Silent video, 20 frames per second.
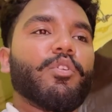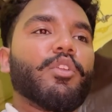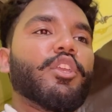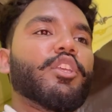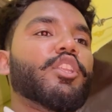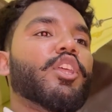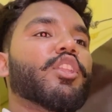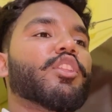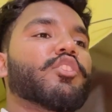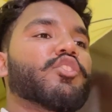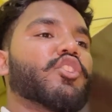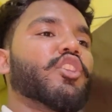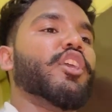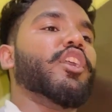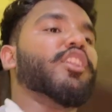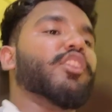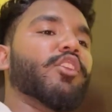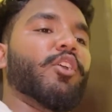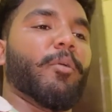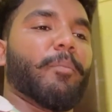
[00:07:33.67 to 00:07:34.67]
इधर
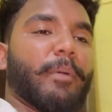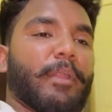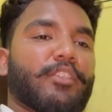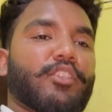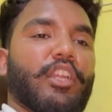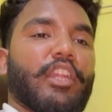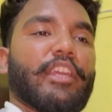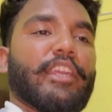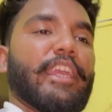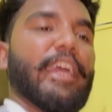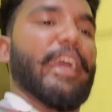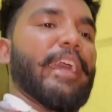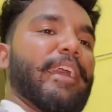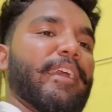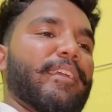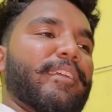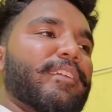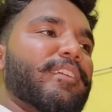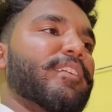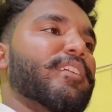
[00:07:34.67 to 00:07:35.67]
चेयर के ऊपर चढ़ गया है
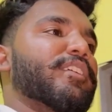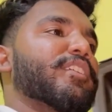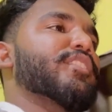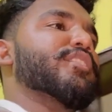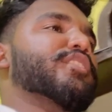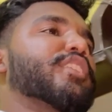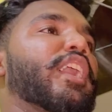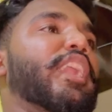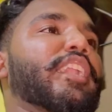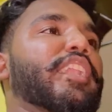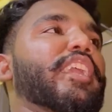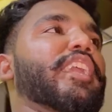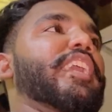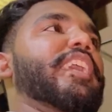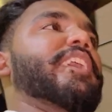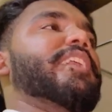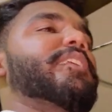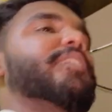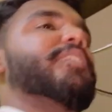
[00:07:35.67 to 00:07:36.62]
सेट के